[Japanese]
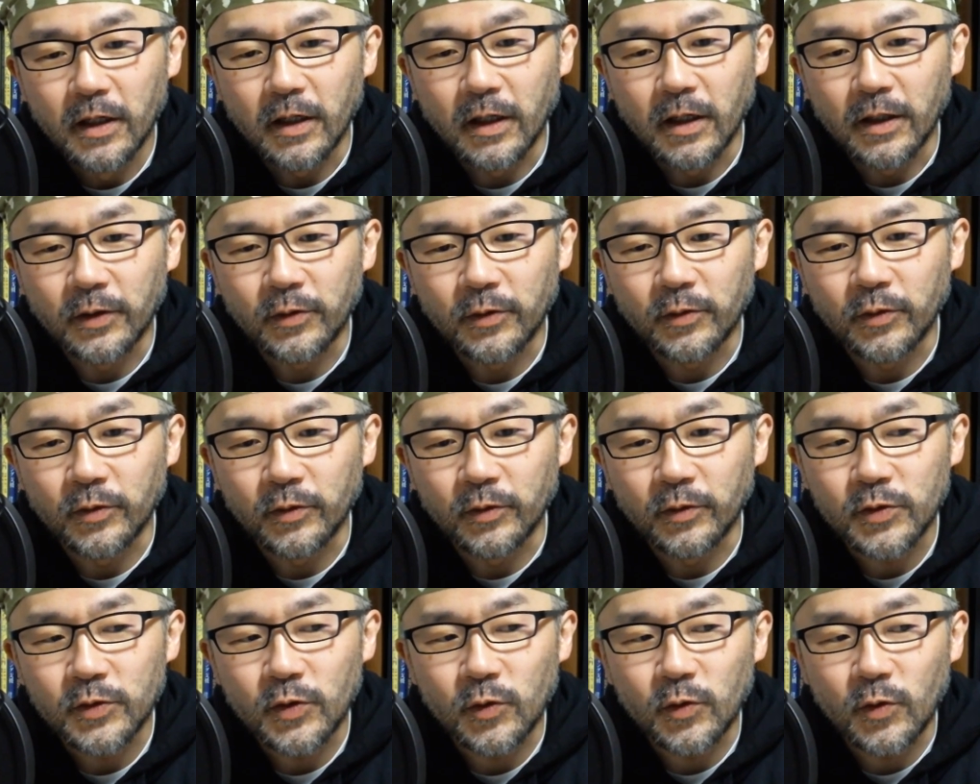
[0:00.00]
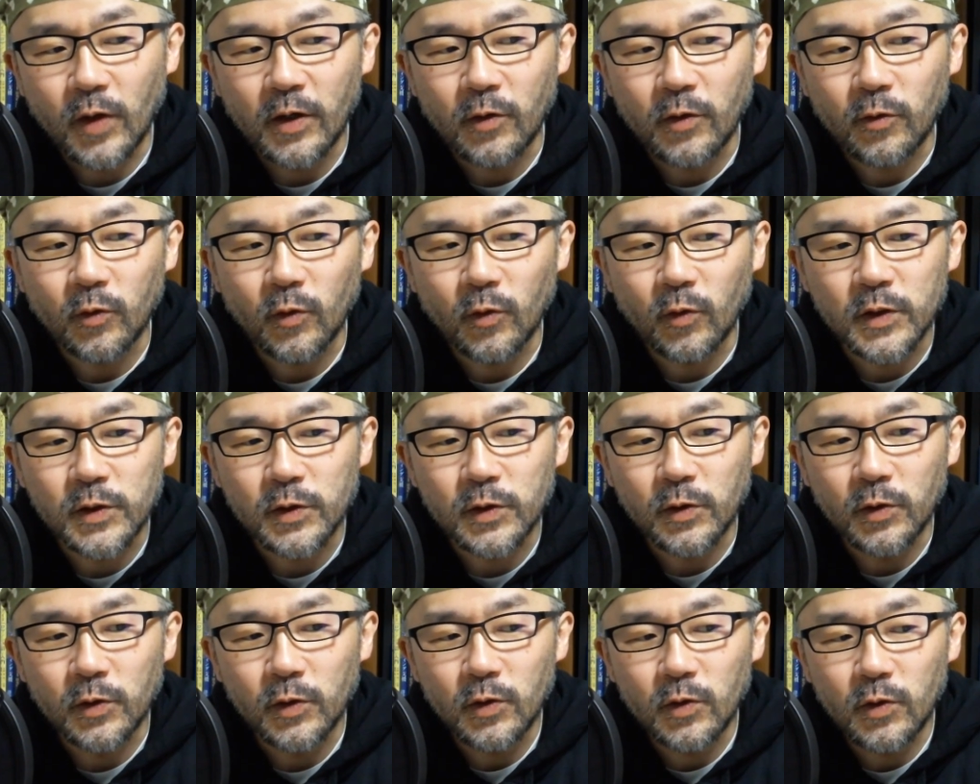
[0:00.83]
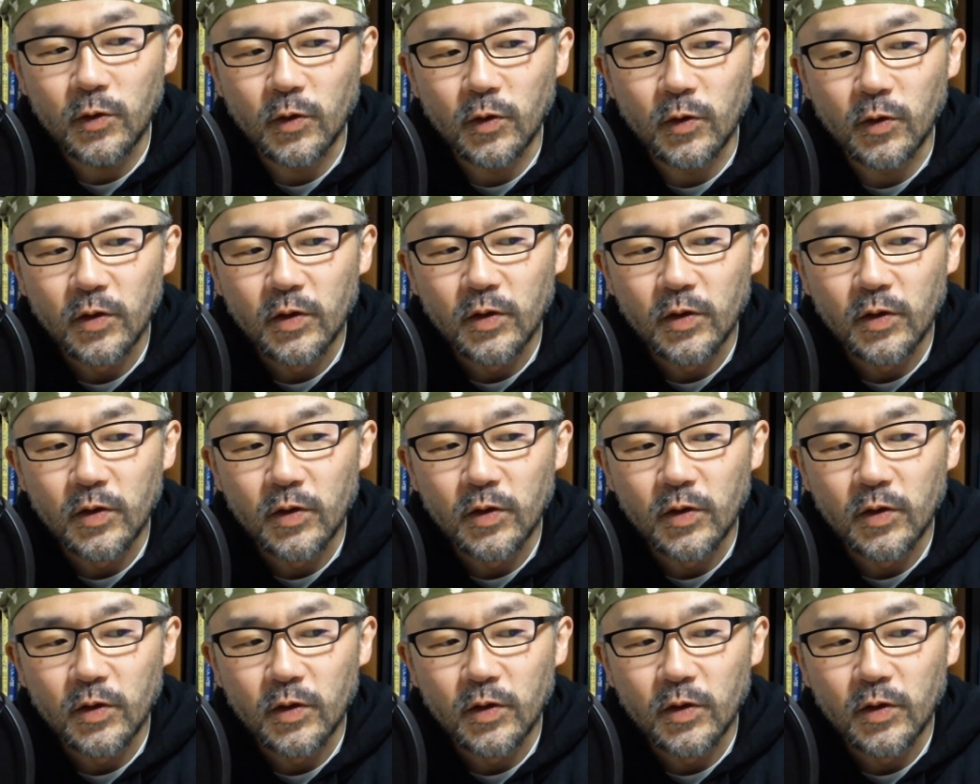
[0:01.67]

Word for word: あの外歩くとかすると